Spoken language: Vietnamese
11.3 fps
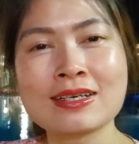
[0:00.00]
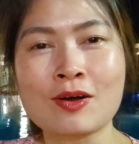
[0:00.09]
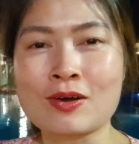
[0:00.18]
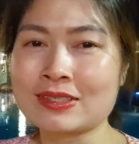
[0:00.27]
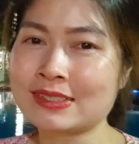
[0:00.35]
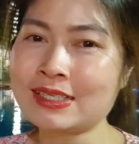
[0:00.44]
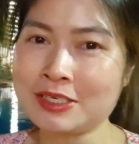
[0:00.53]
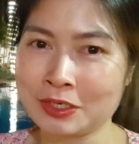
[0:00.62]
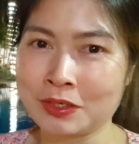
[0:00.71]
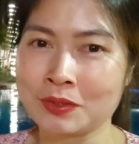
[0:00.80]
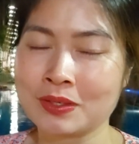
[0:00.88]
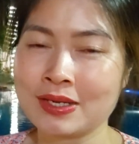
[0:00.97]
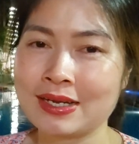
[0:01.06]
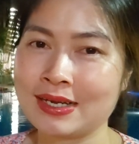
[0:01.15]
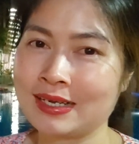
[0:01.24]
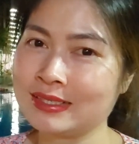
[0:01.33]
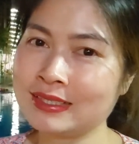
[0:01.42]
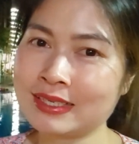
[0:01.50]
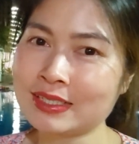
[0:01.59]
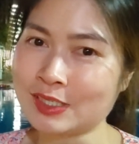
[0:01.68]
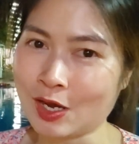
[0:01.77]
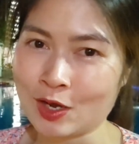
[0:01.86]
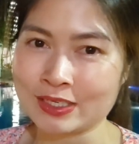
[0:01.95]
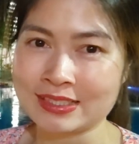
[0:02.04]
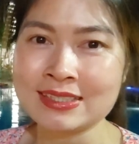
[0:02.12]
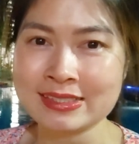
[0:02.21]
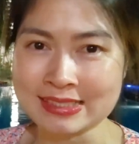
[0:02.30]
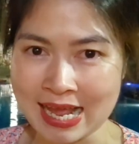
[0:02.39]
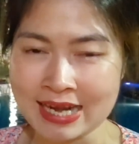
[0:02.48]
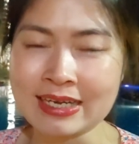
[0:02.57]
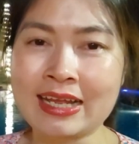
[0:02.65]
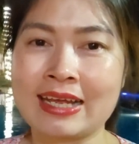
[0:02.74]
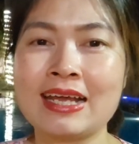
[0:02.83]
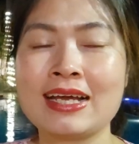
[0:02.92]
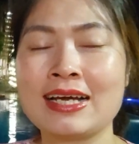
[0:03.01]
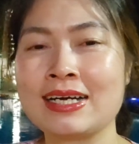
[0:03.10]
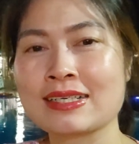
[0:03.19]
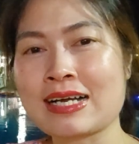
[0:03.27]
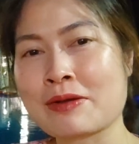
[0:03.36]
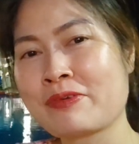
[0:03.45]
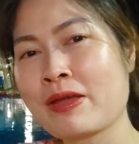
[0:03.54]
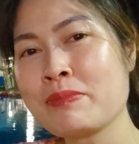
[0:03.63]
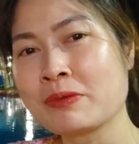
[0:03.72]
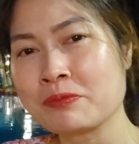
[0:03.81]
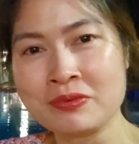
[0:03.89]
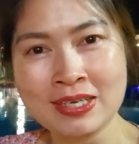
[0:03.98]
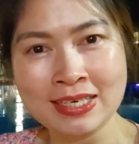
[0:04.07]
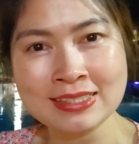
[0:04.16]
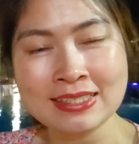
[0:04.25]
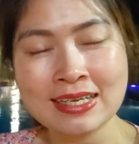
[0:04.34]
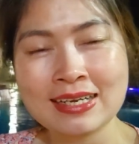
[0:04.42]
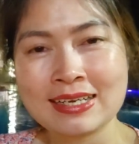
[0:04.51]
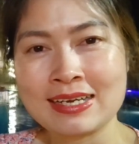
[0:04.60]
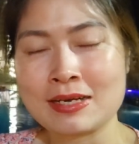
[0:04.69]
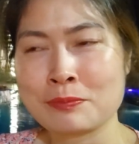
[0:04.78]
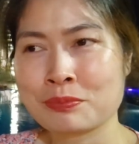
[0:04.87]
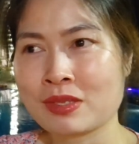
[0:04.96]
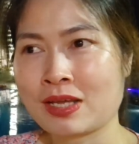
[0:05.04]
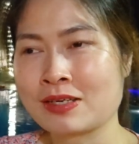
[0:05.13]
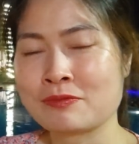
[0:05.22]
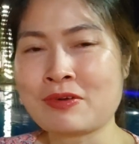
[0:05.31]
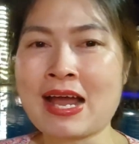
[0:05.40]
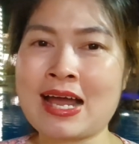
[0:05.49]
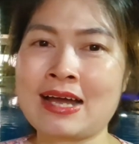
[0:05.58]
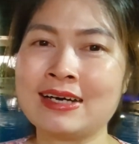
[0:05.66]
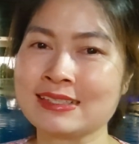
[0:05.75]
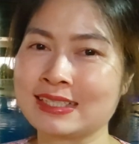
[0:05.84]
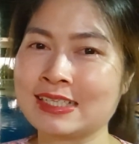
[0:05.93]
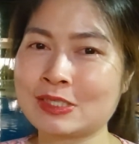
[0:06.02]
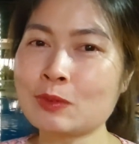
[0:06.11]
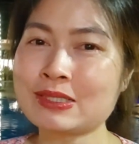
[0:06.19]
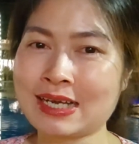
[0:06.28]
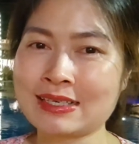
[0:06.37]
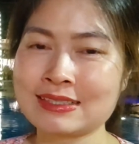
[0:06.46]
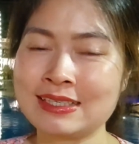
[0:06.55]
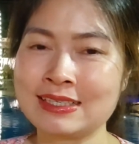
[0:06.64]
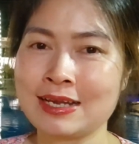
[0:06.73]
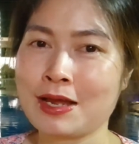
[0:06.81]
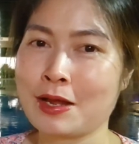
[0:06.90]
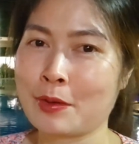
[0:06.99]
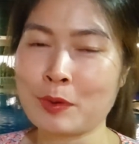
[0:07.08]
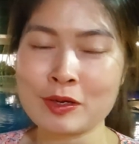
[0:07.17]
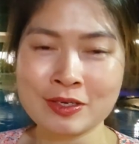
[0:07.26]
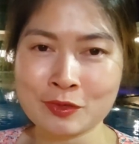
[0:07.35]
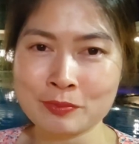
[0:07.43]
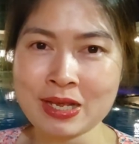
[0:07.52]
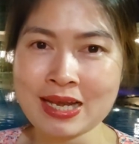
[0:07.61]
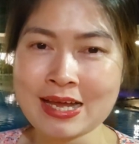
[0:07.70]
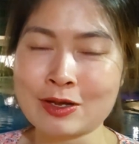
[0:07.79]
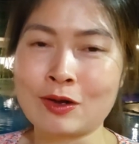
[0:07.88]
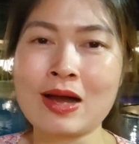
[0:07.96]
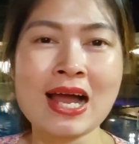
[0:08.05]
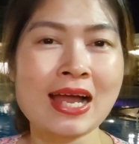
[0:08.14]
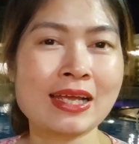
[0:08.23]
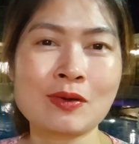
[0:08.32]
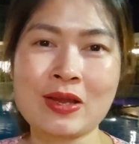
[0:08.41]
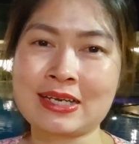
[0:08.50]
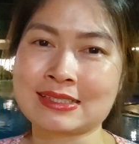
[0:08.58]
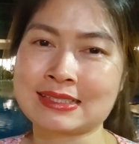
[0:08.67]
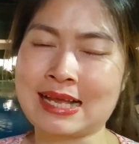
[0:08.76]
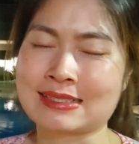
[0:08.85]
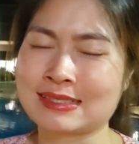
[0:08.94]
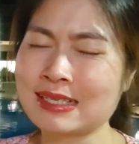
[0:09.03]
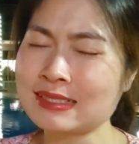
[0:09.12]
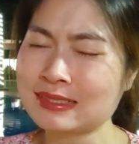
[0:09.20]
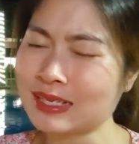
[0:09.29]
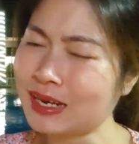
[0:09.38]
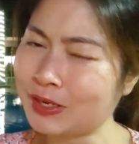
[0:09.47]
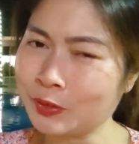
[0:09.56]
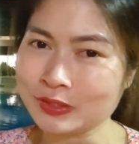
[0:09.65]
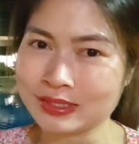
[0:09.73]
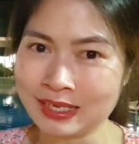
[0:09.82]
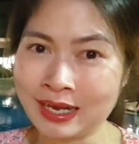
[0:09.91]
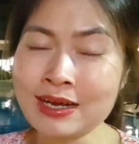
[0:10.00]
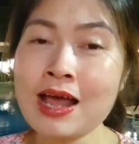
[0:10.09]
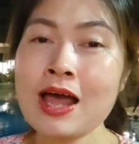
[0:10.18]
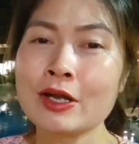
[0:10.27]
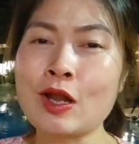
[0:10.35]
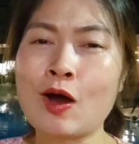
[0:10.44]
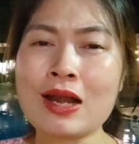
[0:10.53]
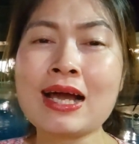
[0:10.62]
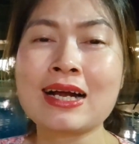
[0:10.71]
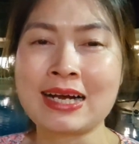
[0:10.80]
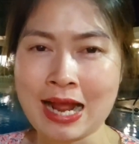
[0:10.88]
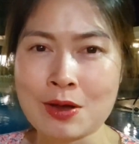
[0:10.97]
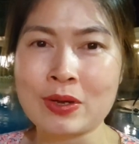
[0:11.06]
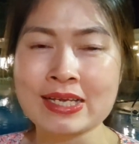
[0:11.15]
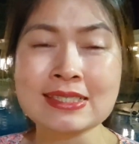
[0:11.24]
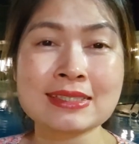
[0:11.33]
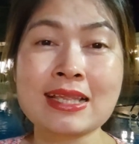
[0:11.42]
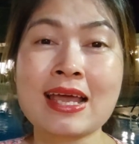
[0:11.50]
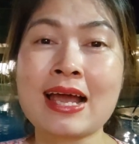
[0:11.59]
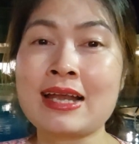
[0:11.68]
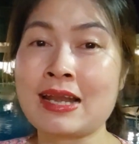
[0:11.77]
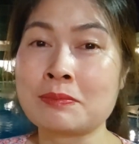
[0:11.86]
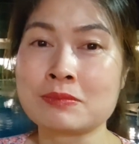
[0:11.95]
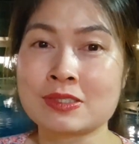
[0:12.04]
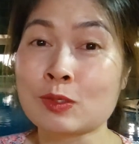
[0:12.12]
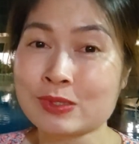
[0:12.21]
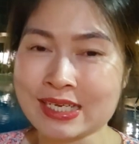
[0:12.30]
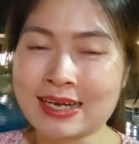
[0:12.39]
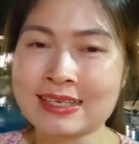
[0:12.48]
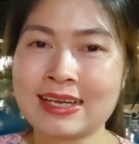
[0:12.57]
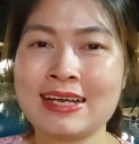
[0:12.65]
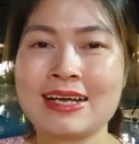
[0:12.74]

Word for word: có rất nhiều những cái tròi thư giãn này, cà phê miệt vườn. Và ở tỉnh Sóc Trăng thì mọi người cũng biết là có hai cái loại đặc sản rất là nổi tiếng, đó là gạo SP25 Sóc Trăng